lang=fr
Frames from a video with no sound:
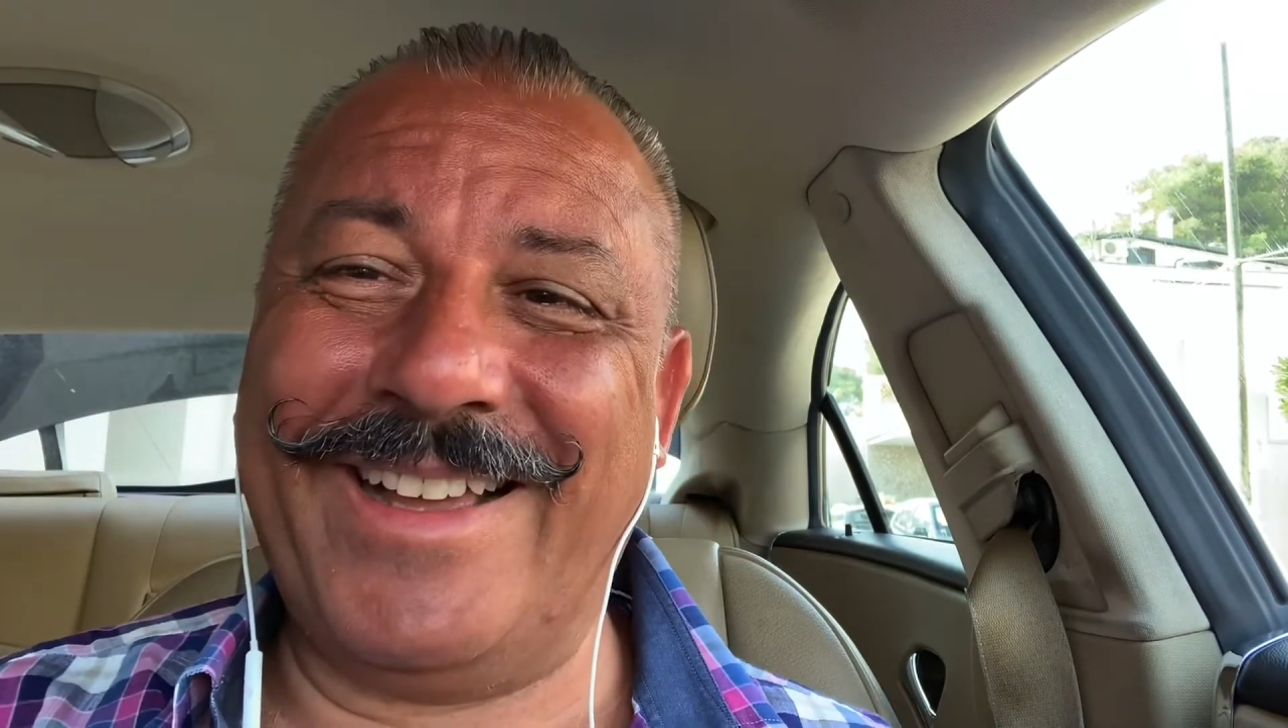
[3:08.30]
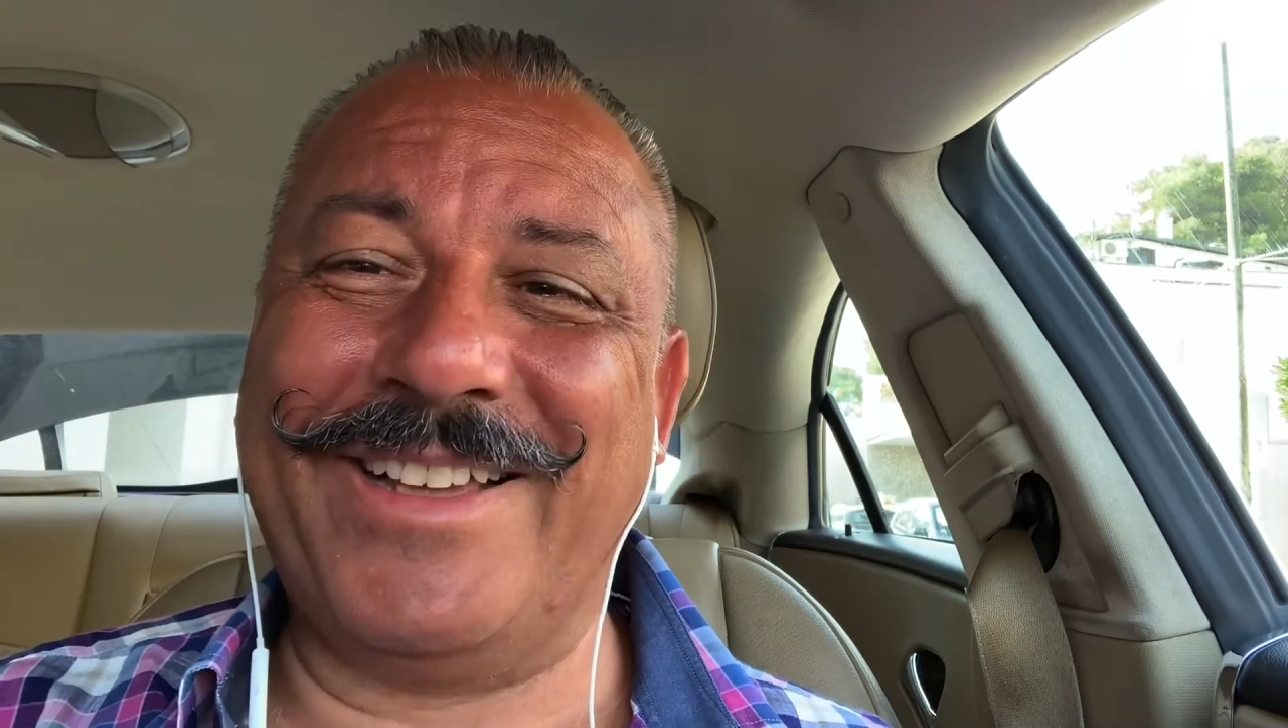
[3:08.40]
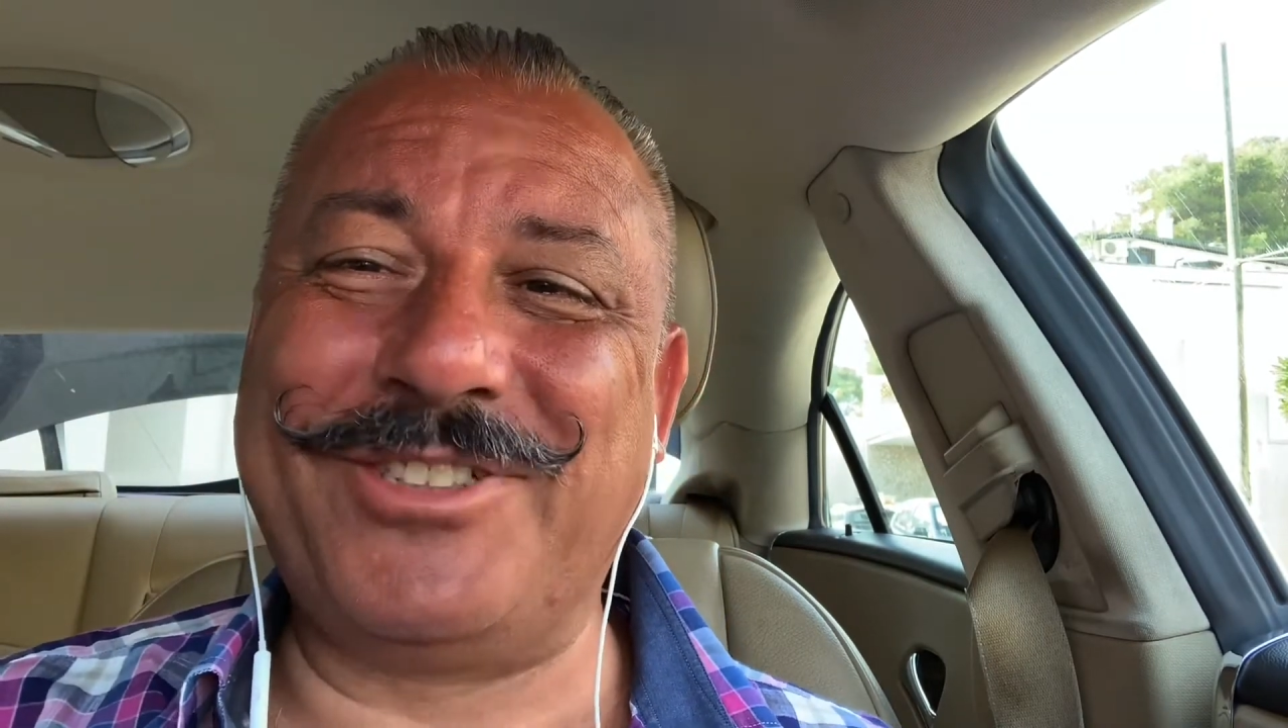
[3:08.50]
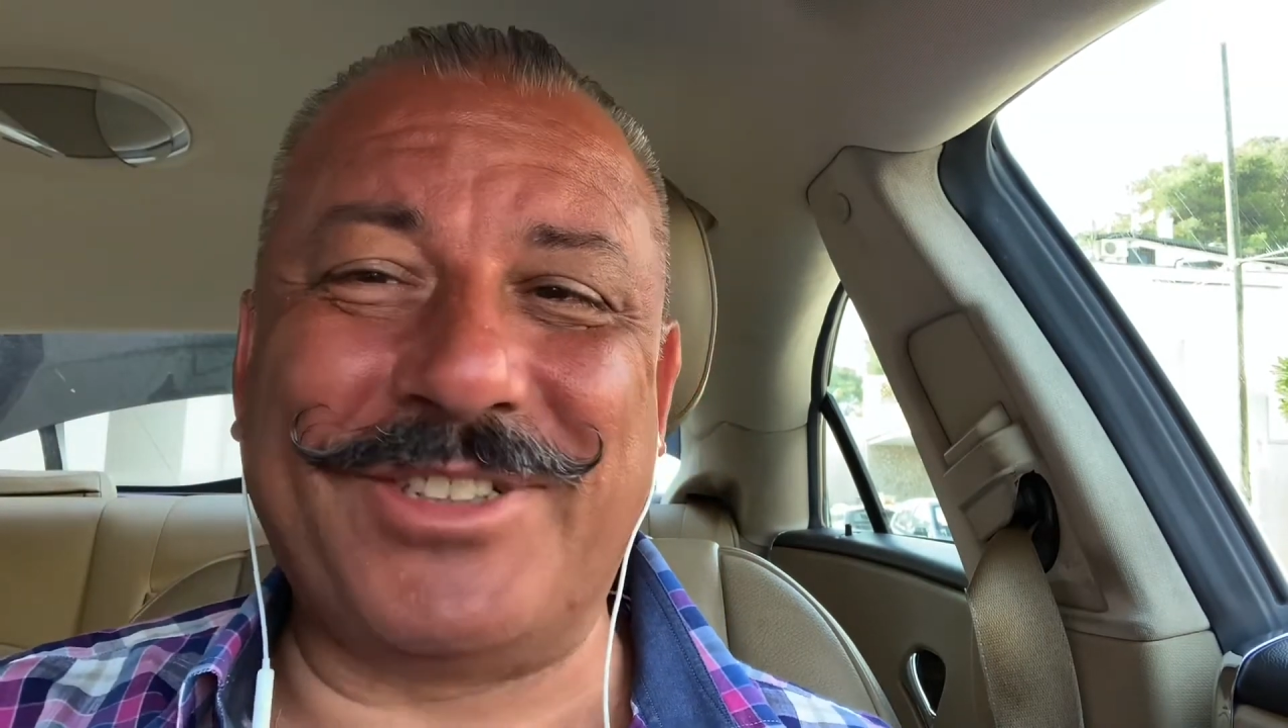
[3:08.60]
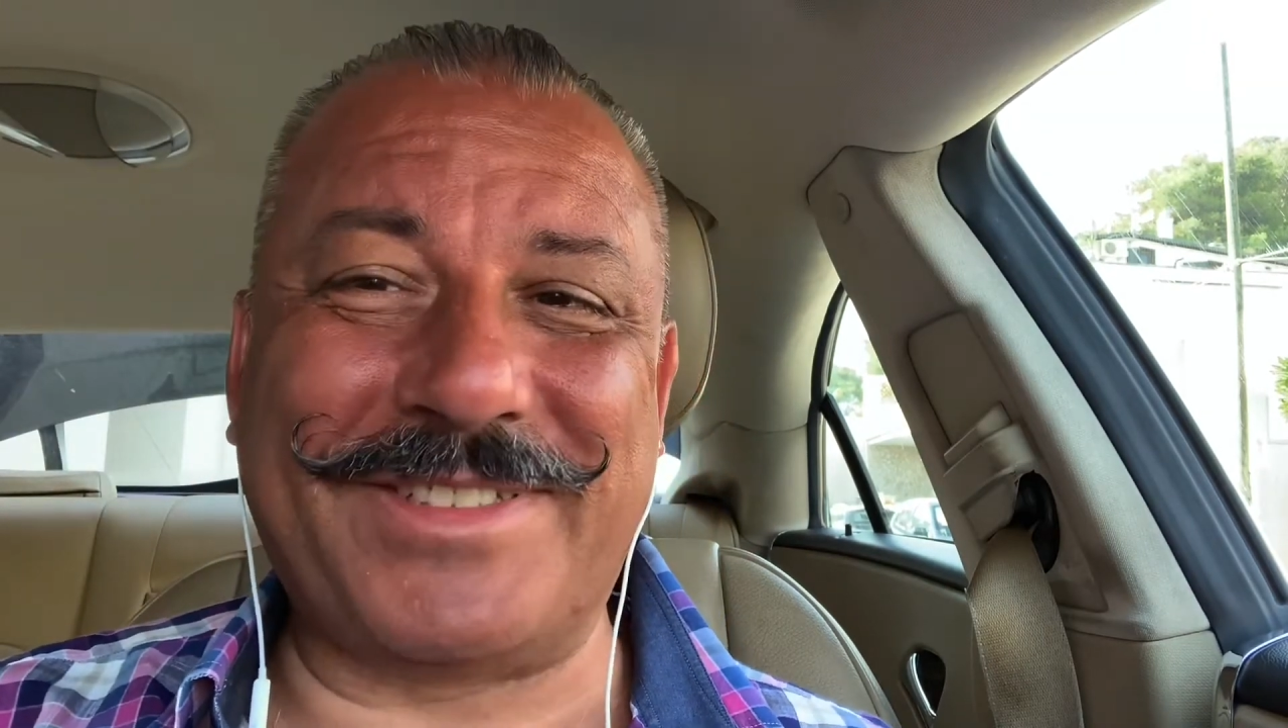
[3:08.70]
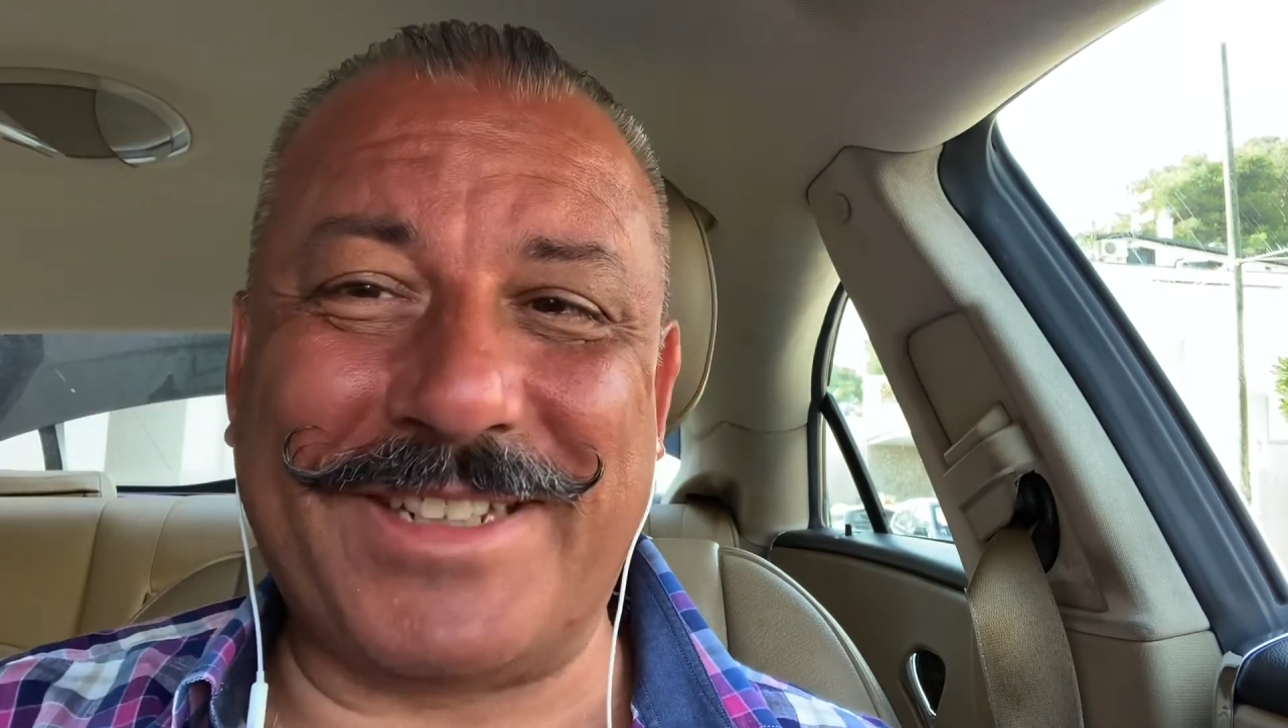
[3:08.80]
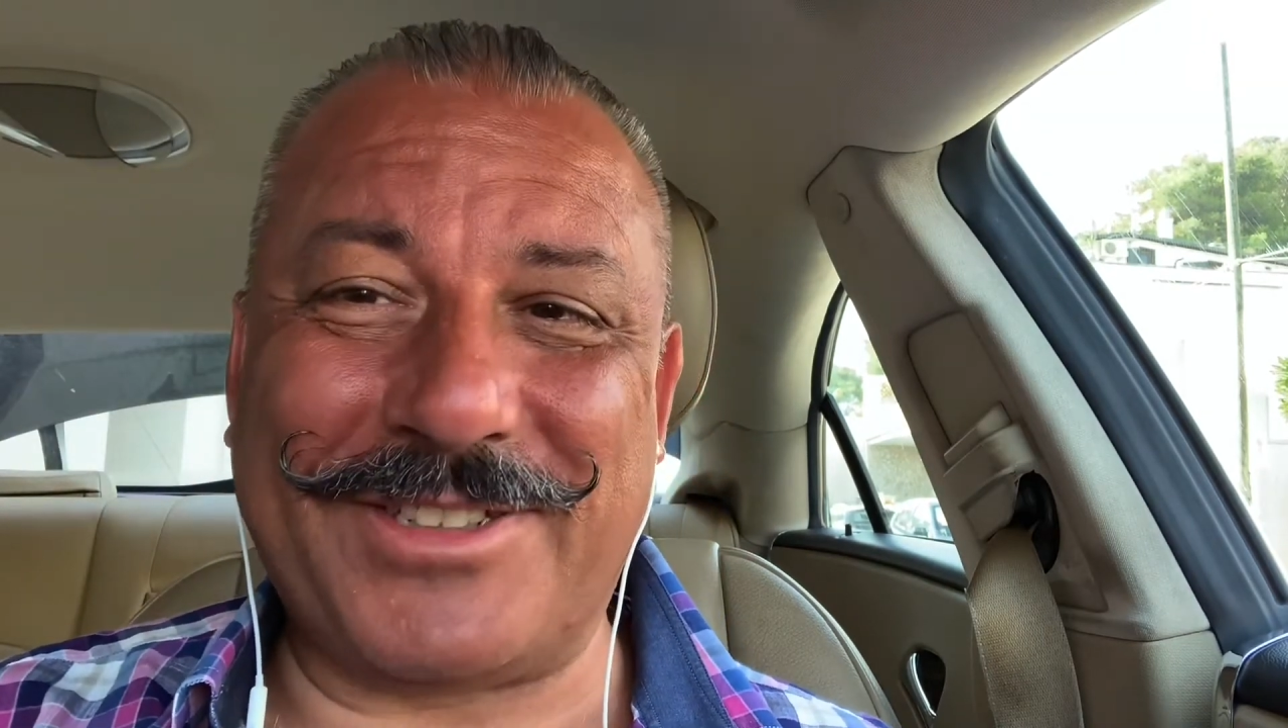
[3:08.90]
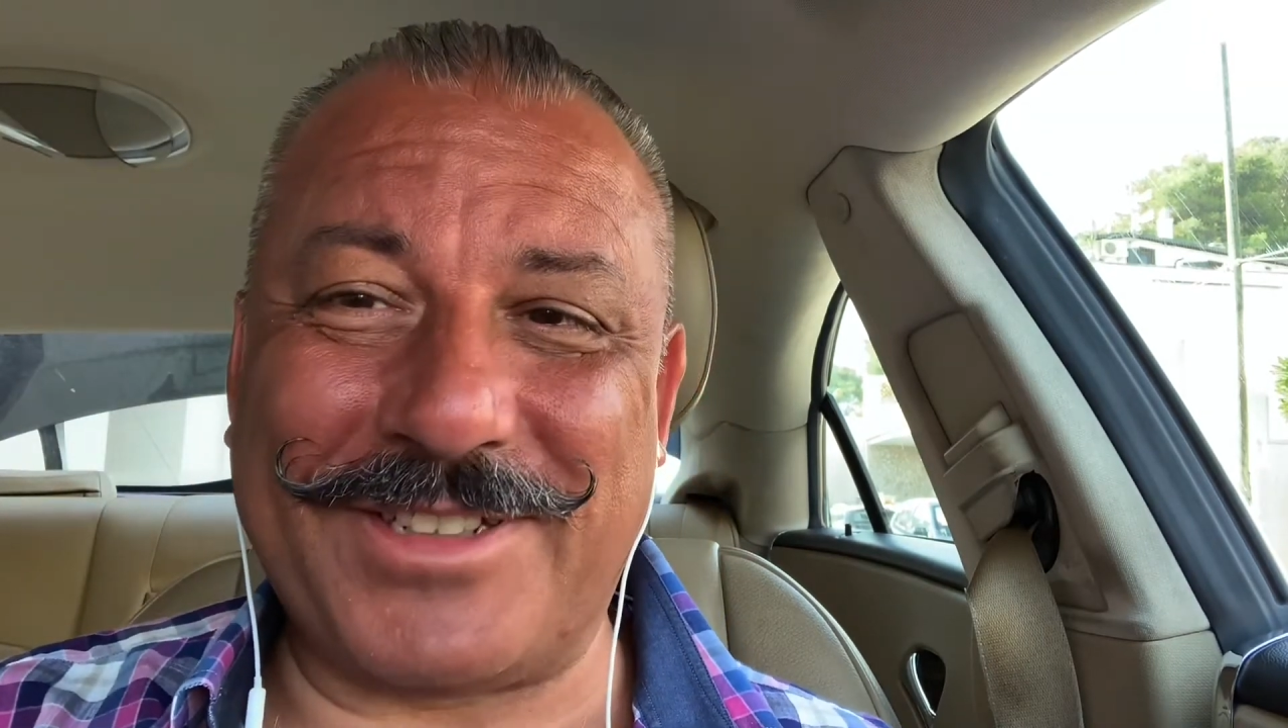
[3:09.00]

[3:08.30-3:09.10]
je sais, je